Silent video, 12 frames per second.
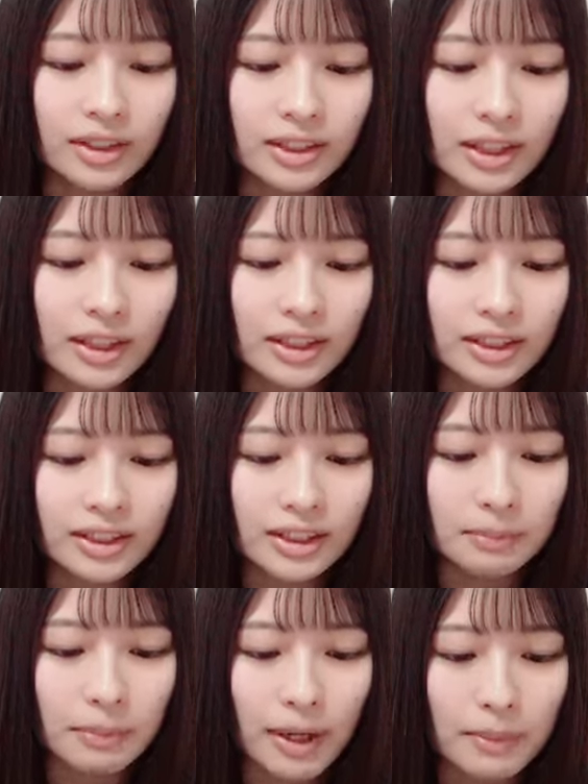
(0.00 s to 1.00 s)
板垣ちゃ
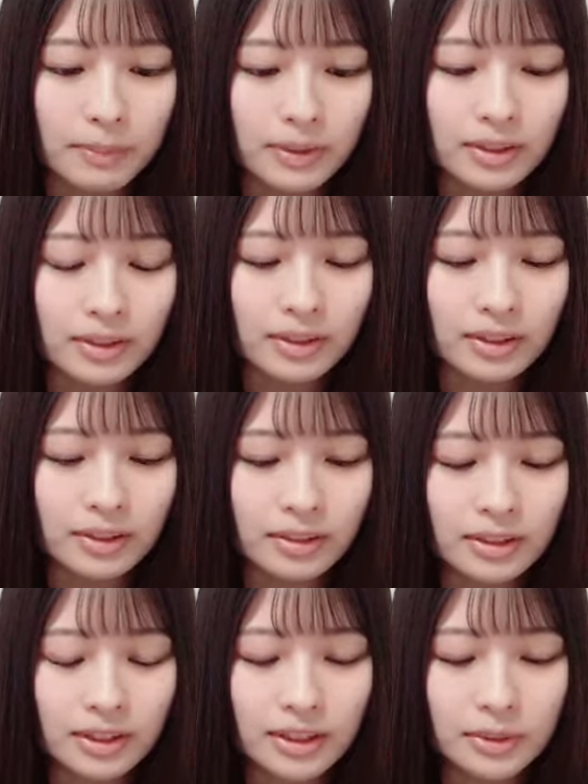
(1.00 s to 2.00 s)
んパープル
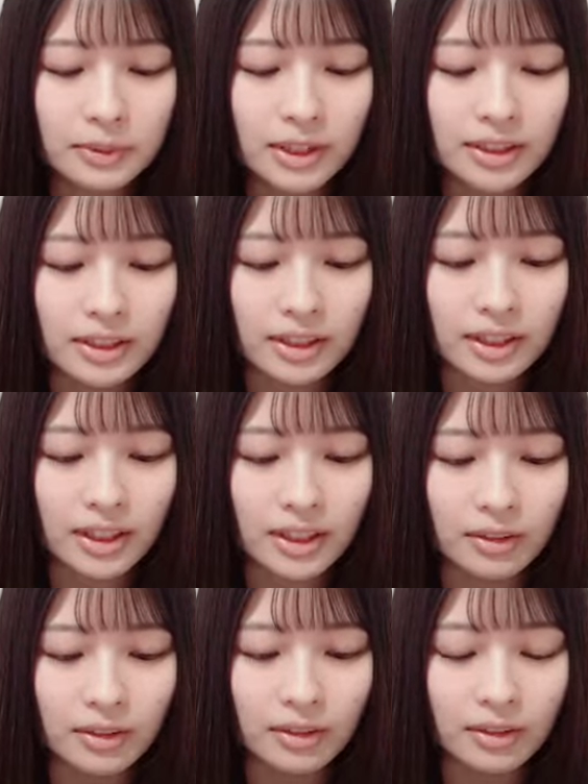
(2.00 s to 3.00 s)
市村ちゃん黄
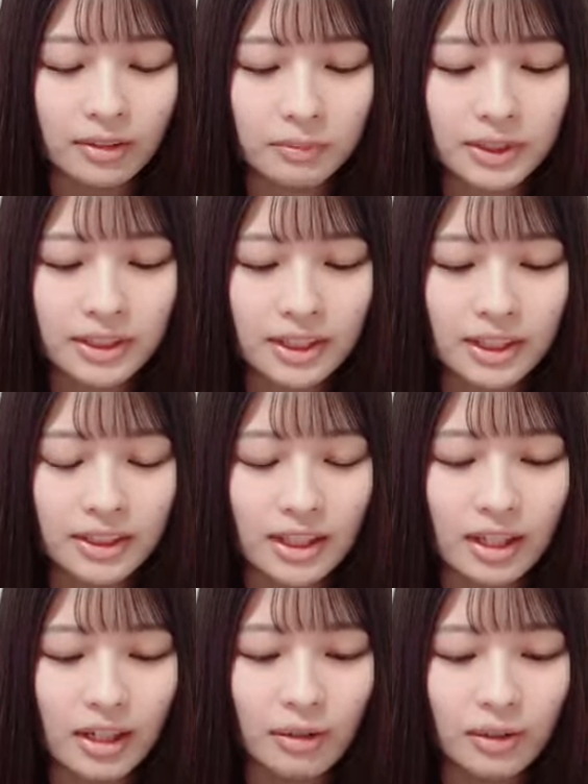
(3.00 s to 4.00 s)
色三ツ矢ちゃ
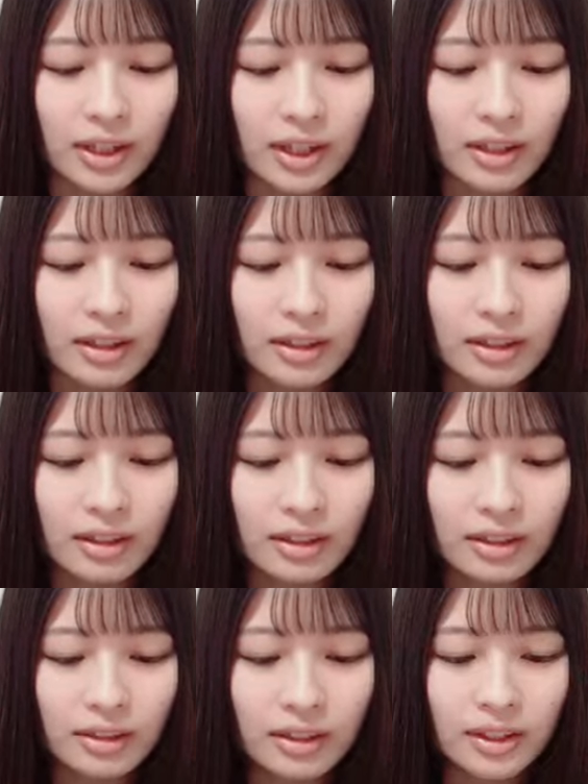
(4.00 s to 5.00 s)
ん青で
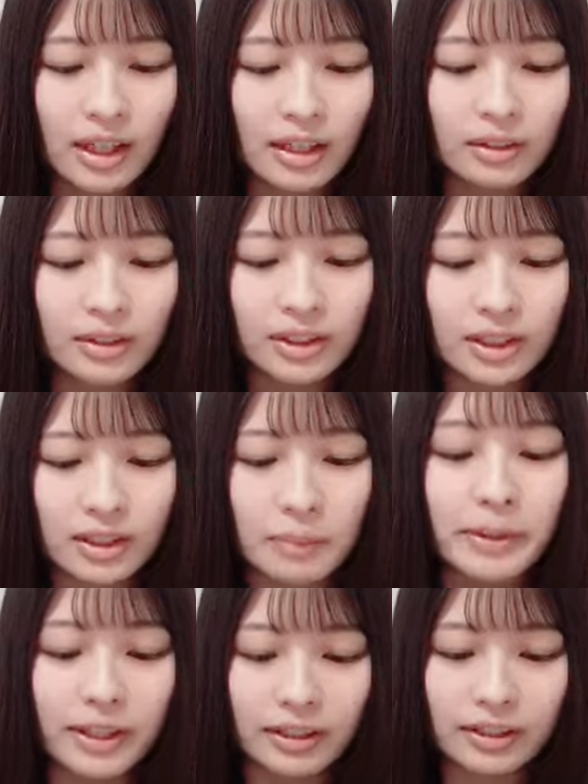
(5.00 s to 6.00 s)
二階堂ちゃんが
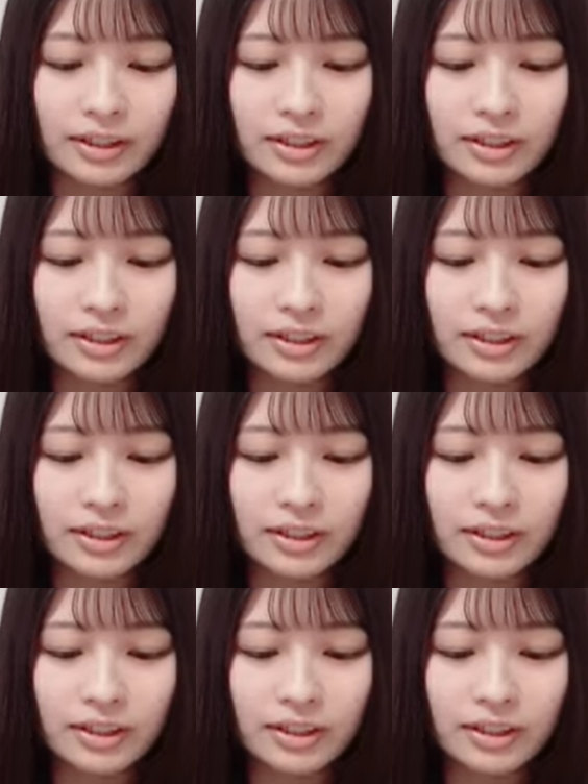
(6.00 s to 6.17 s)
ピンク